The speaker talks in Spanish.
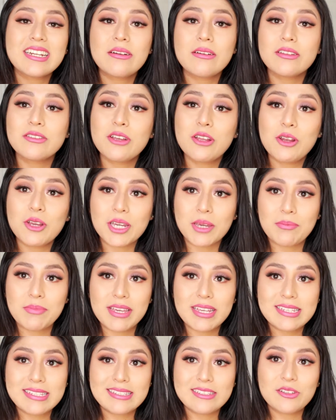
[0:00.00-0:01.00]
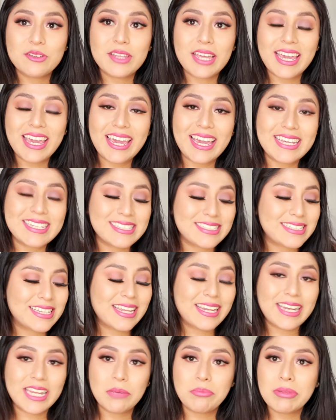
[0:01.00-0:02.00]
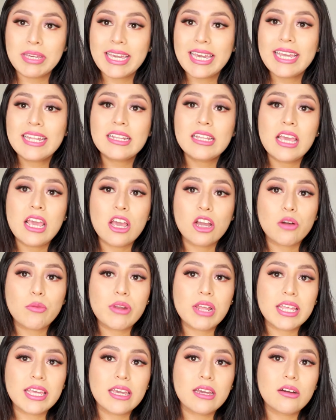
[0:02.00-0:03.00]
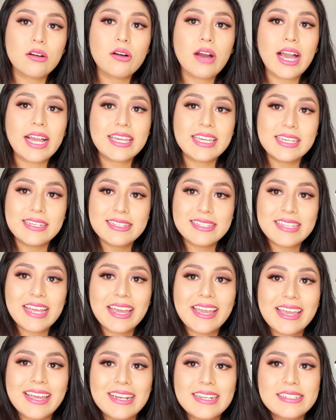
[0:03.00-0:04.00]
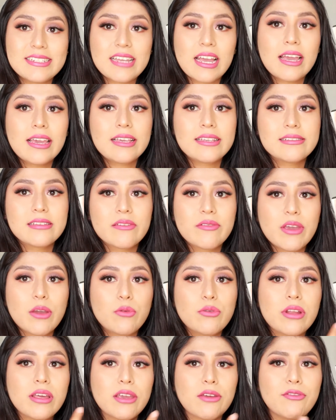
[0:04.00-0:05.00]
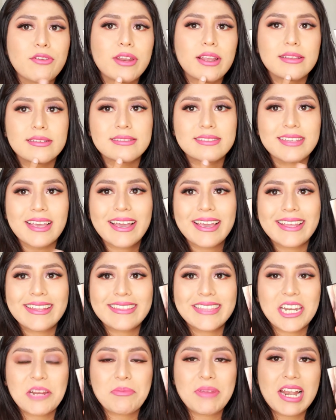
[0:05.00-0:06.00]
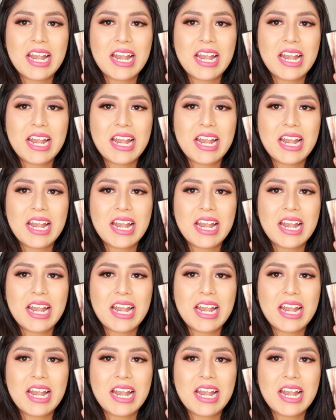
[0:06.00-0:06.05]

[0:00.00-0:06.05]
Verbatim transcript: hablando de lo que pienso de este lip kit Como les digo, aquí está Elsa y se ve una diferencia entre mis